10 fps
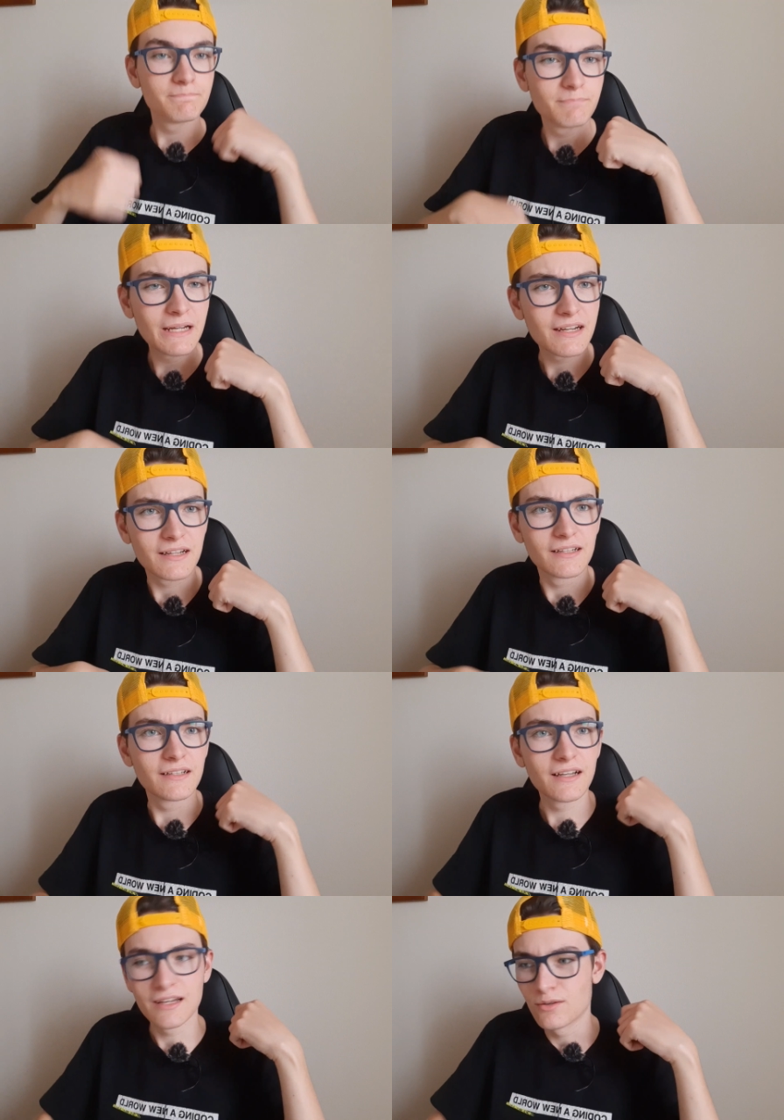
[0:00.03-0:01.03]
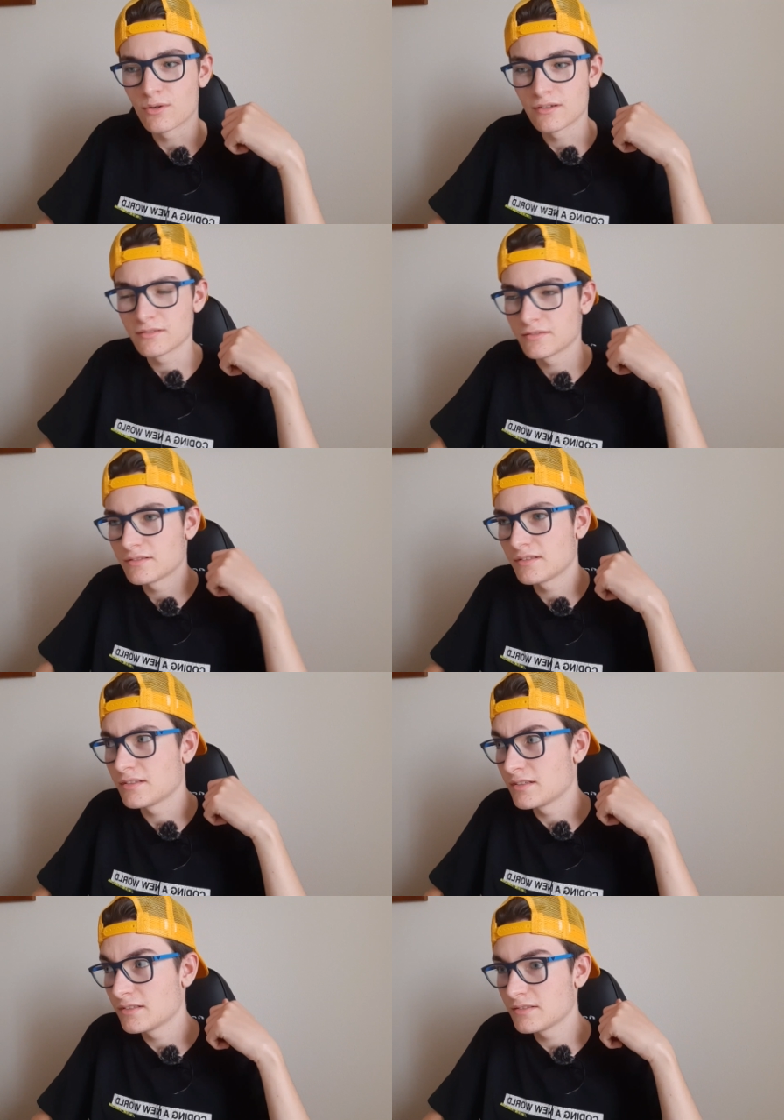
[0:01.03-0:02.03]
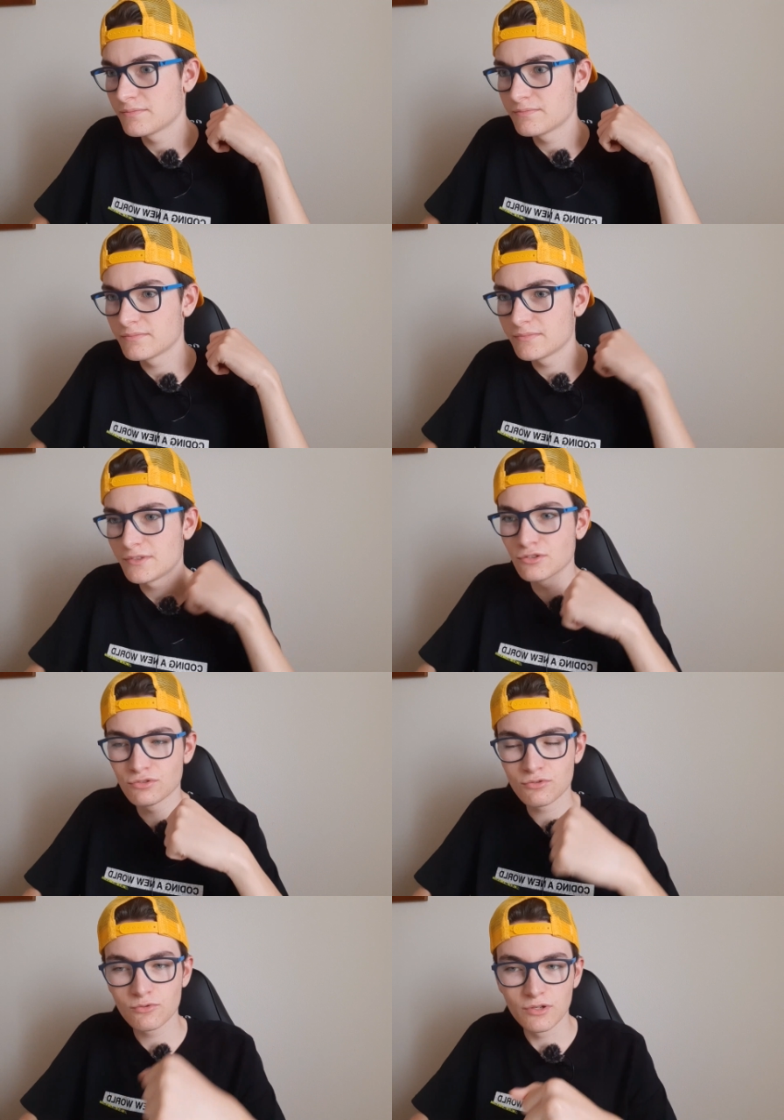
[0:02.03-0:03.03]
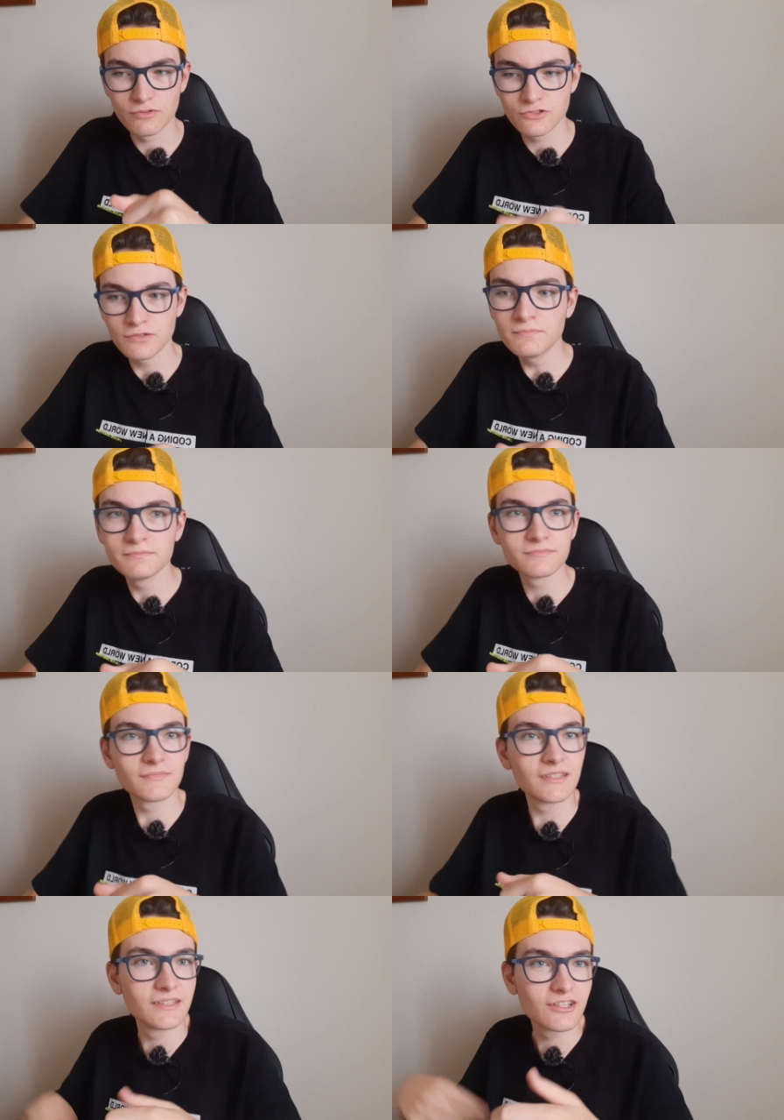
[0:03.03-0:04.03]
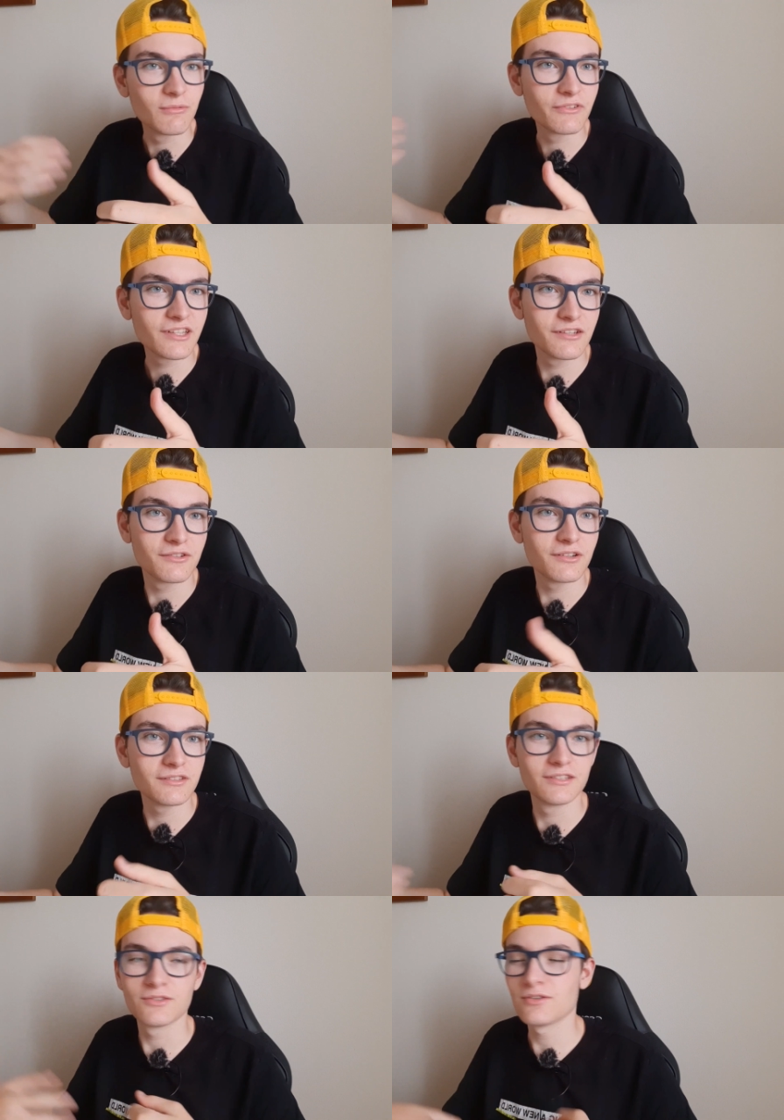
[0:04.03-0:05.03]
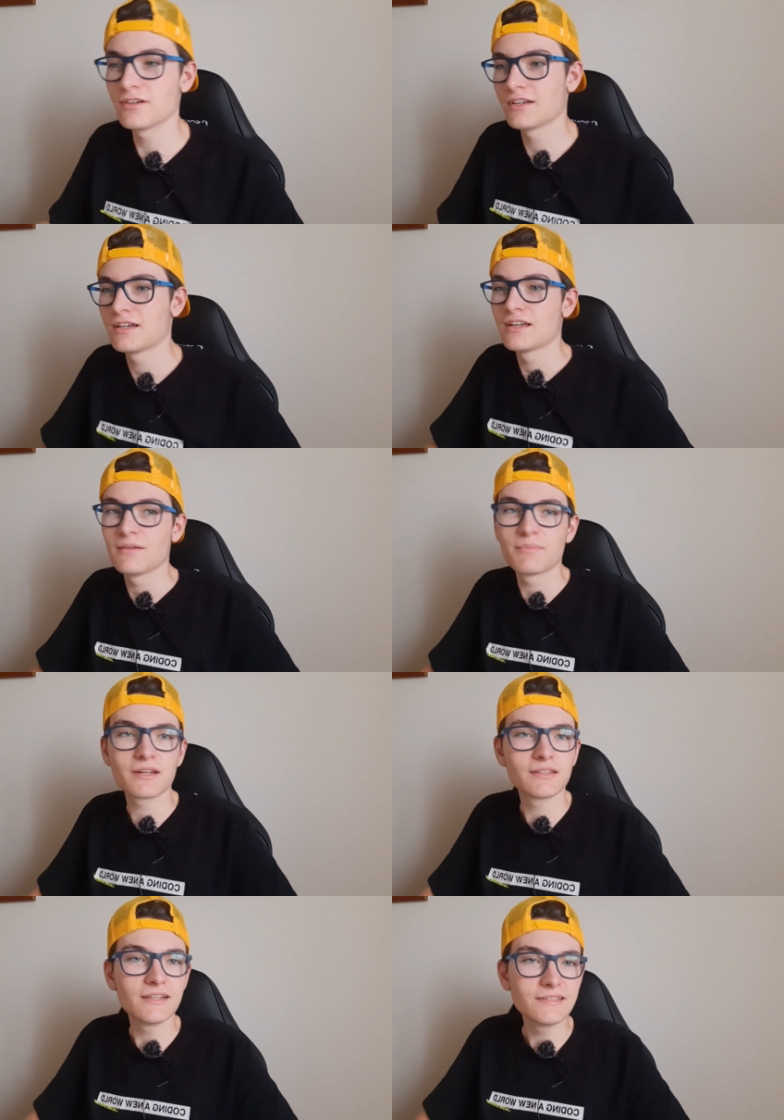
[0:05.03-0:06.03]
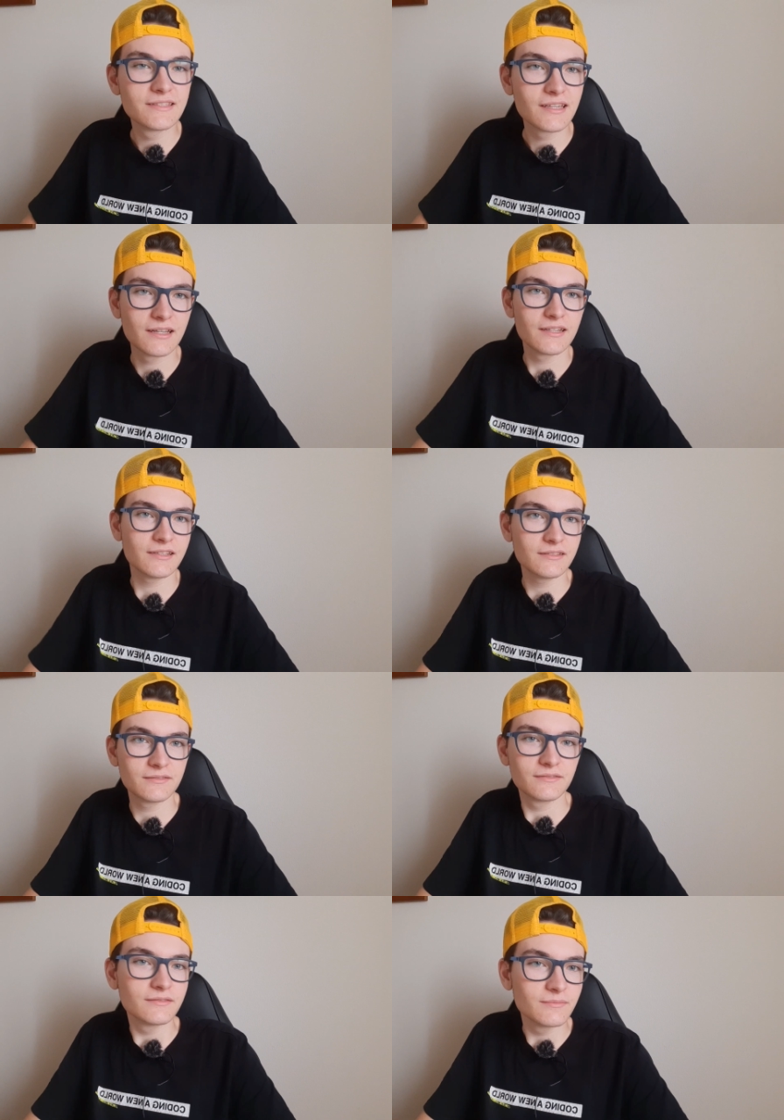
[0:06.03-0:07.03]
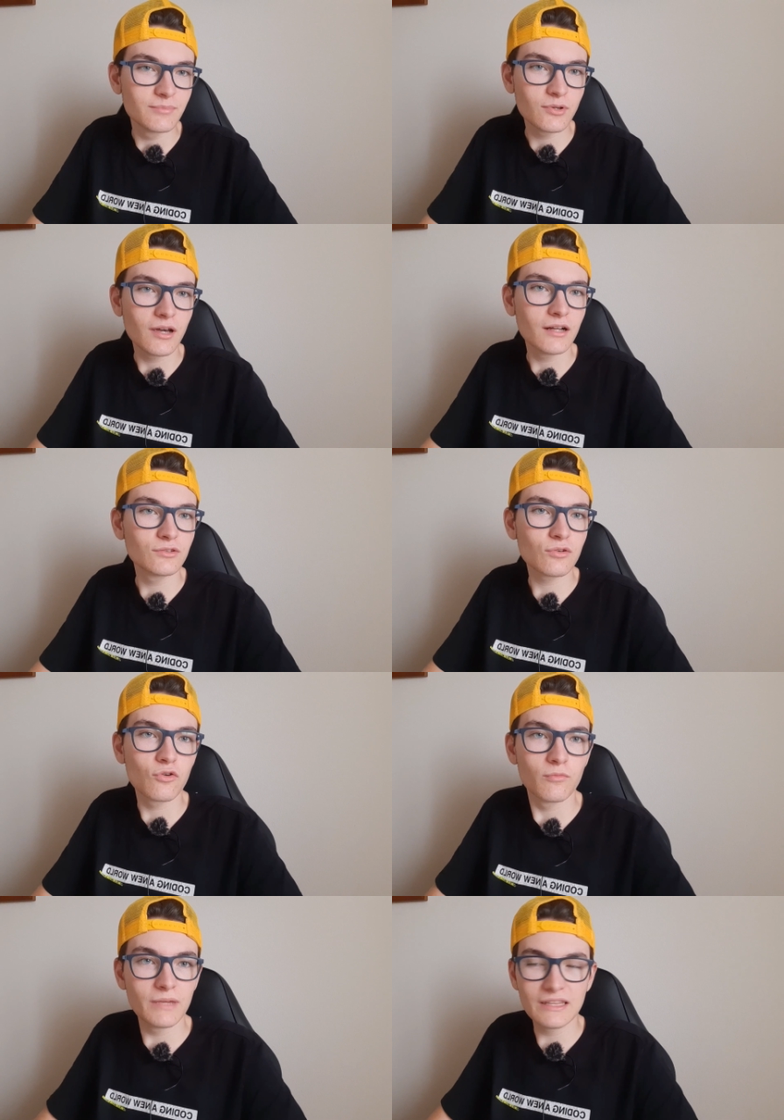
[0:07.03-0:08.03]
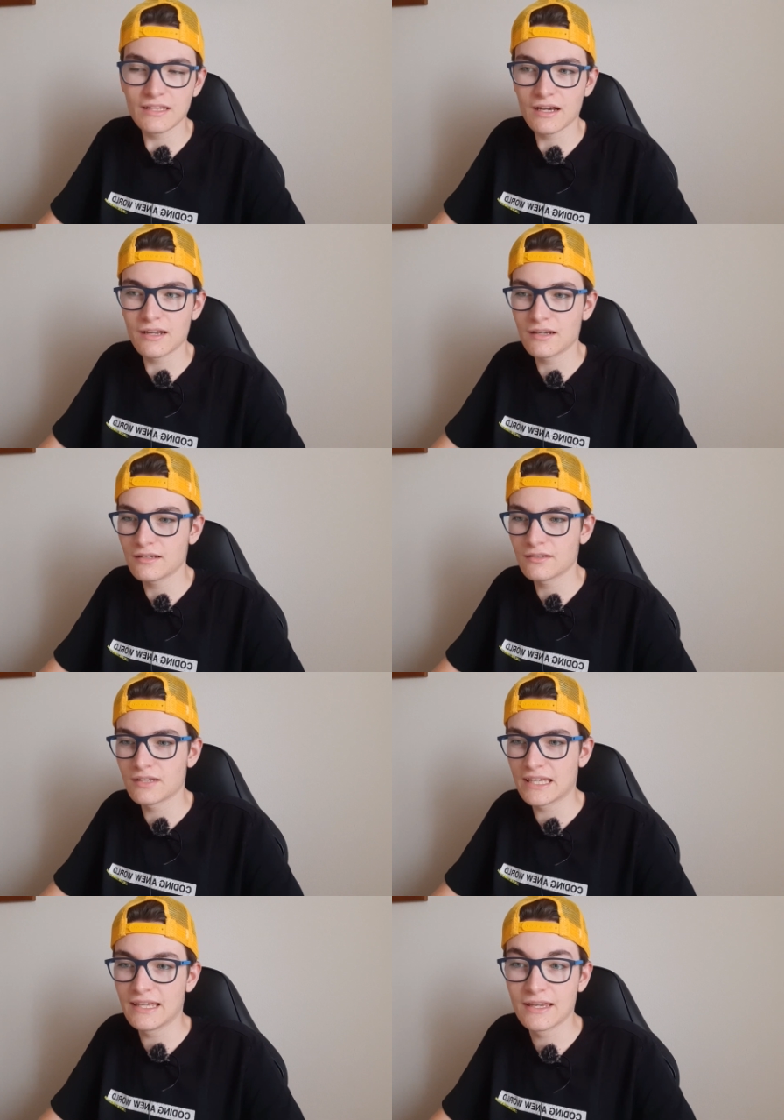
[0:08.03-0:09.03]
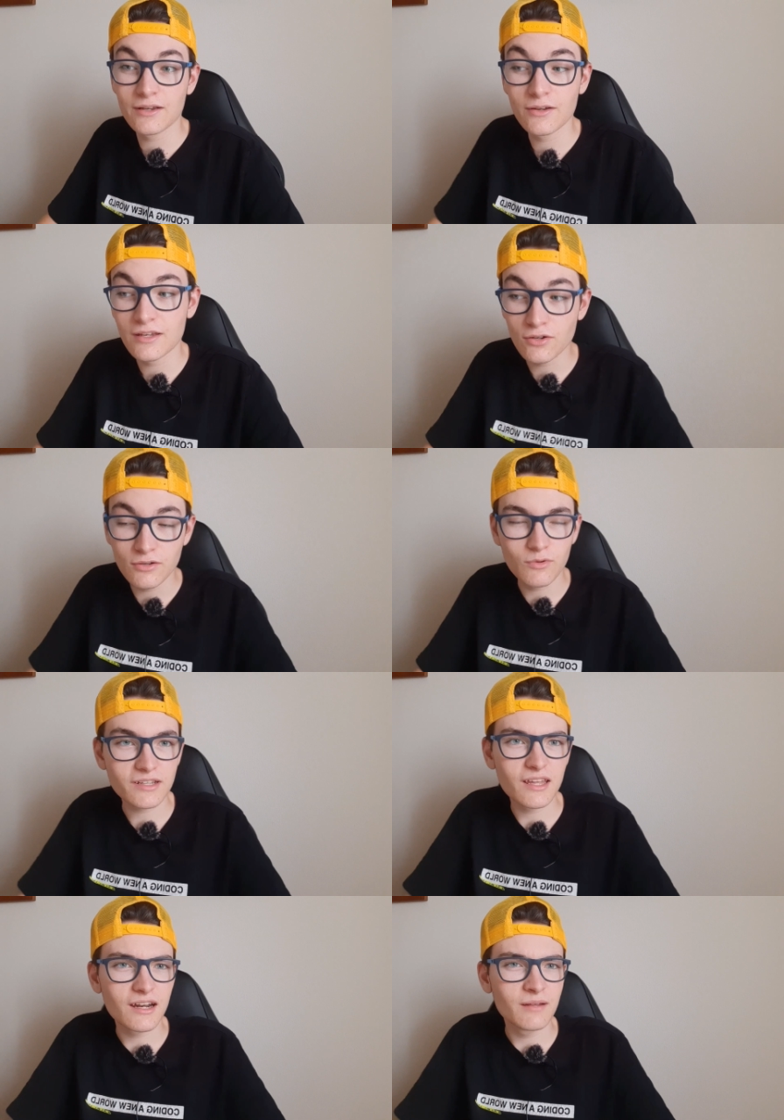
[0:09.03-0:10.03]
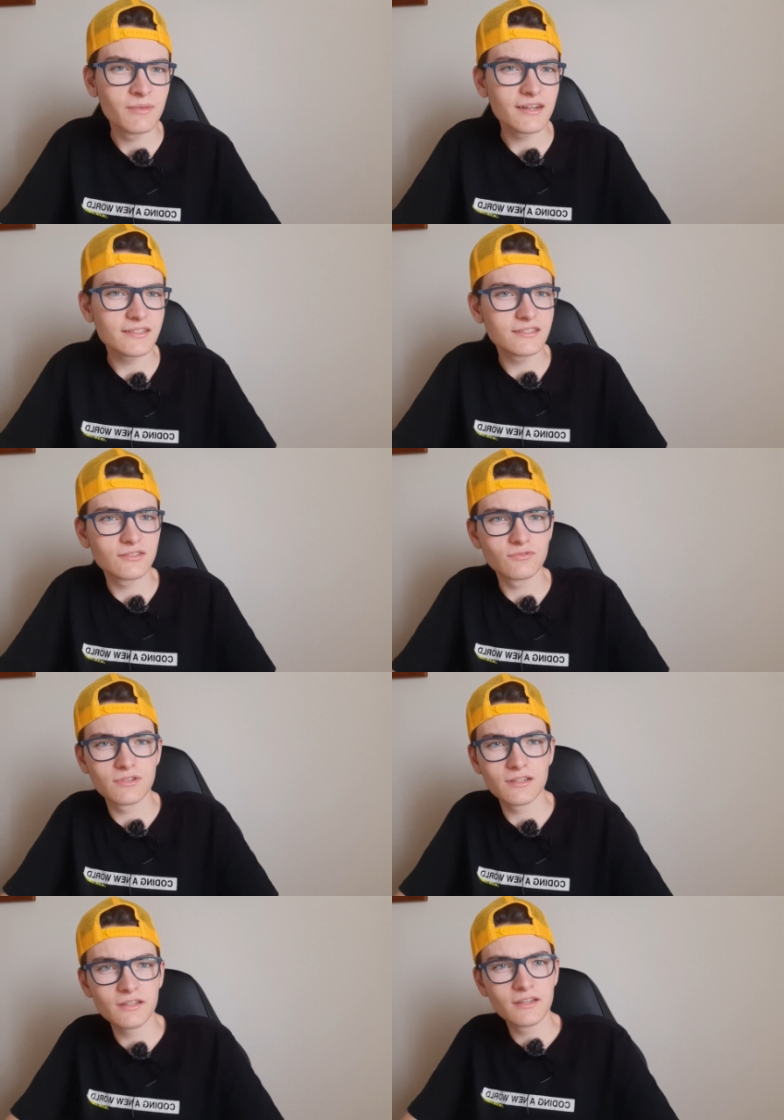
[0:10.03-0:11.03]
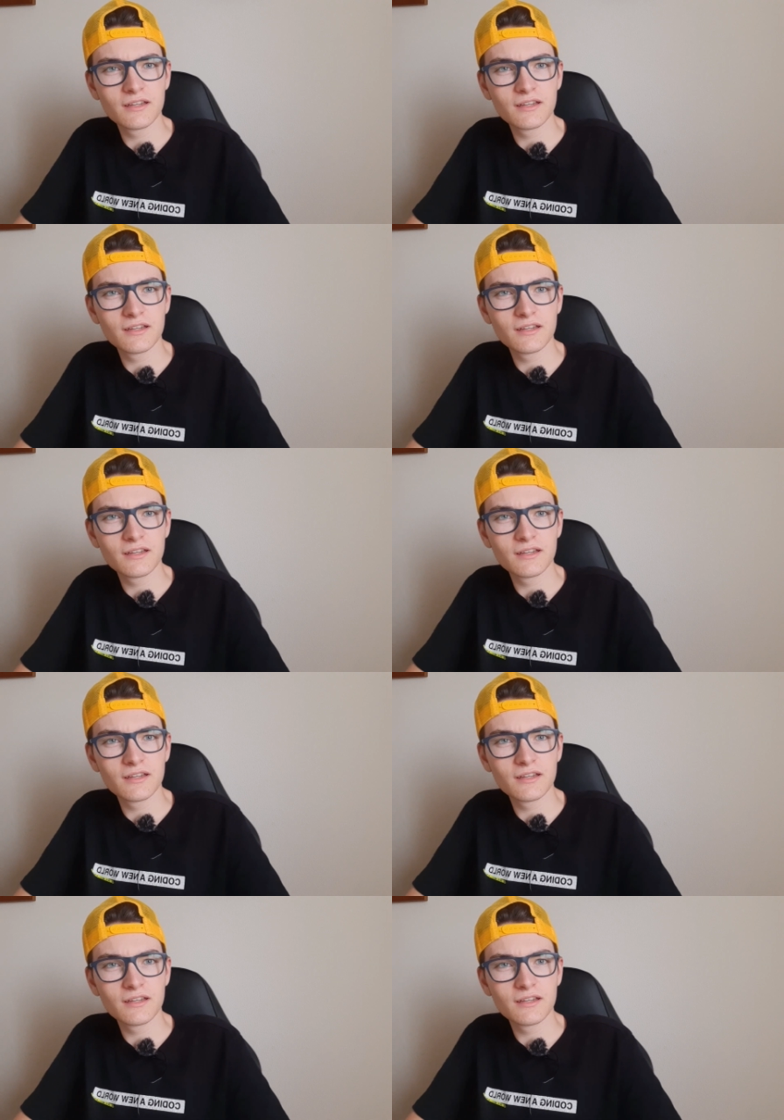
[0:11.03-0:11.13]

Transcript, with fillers: Bella raga, allora, ehm, io sono qui oggi, come avete letto dal titolo, per analizzare, più che altro commentare e guardare la mia reazione,